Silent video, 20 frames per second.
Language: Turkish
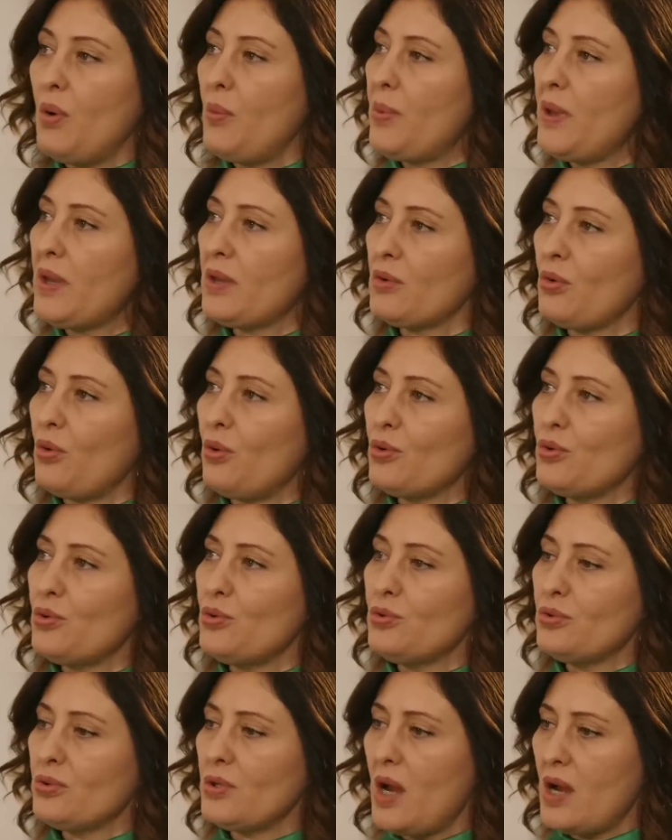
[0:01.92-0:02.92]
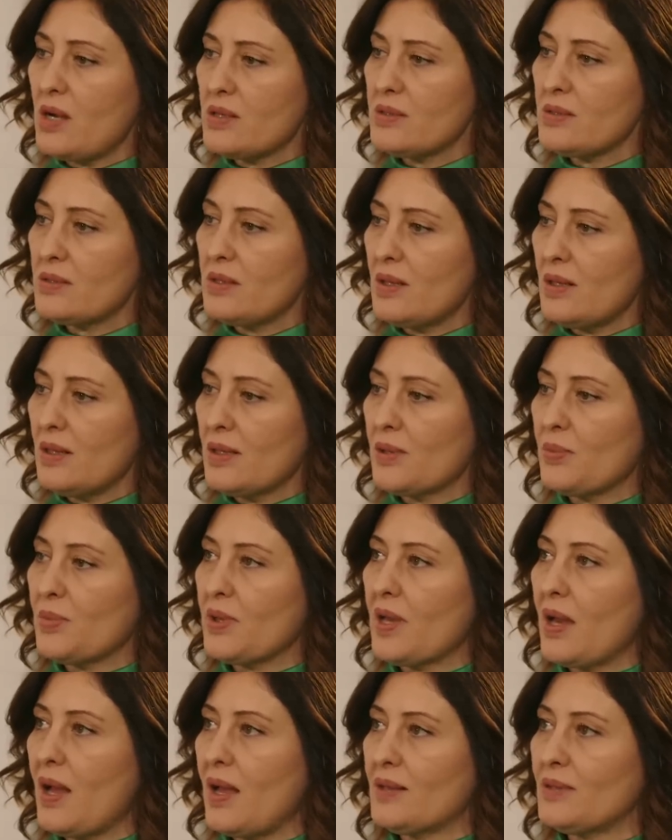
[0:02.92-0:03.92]
Ama pek Orhun'un tarzı değil gibi
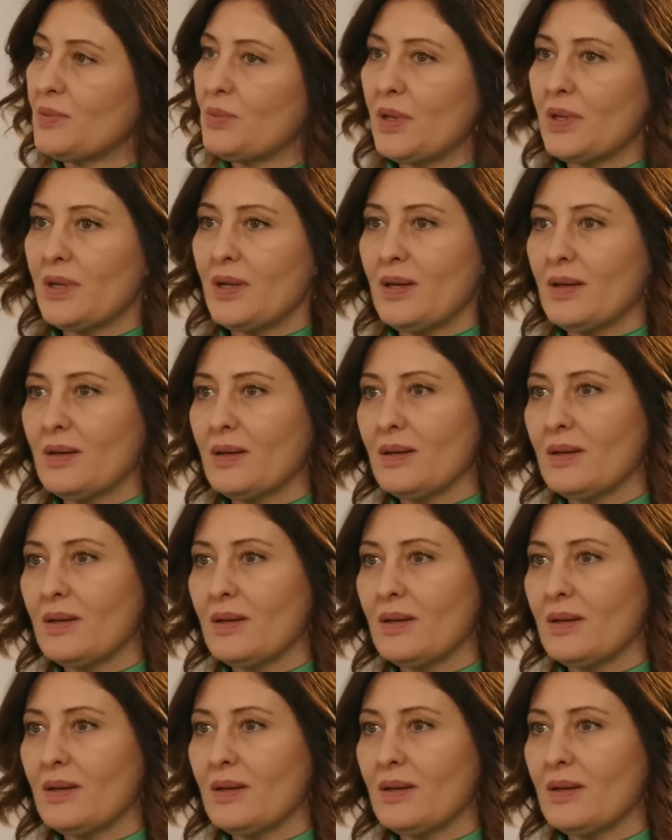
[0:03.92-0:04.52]
geldi bana.